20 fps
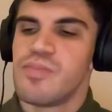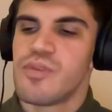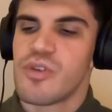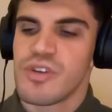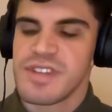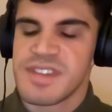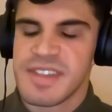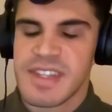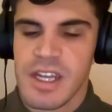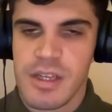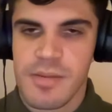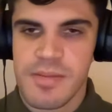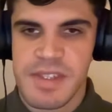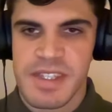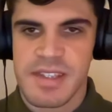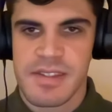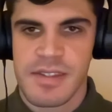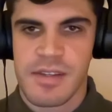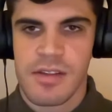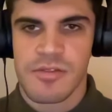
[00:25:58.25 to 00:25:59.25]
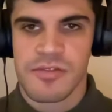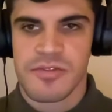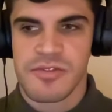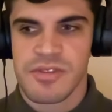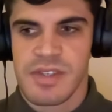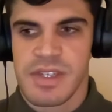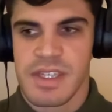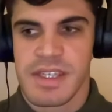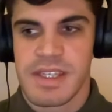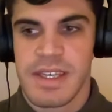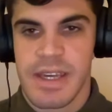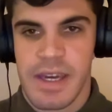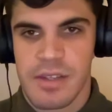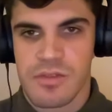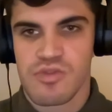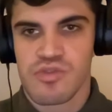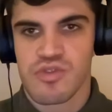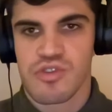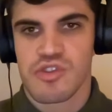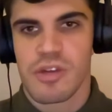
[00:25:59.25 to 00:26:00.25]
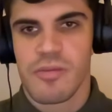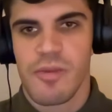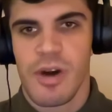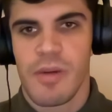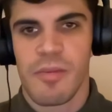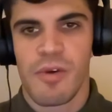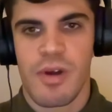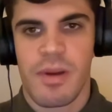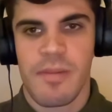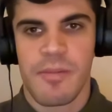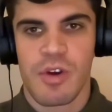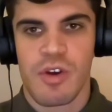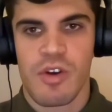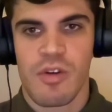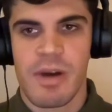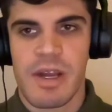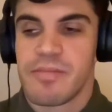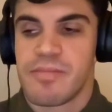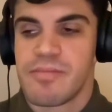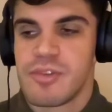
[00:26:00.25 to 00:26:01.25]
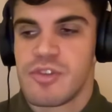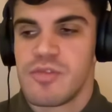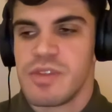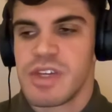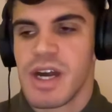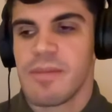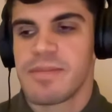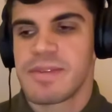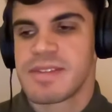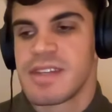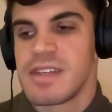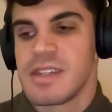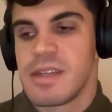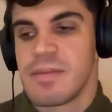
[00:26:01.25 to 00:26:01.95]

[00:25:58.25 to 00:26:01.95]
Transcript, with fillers: une start-up qui se lance et qui résout justement un problème global, tu me diras, ah, ça dépend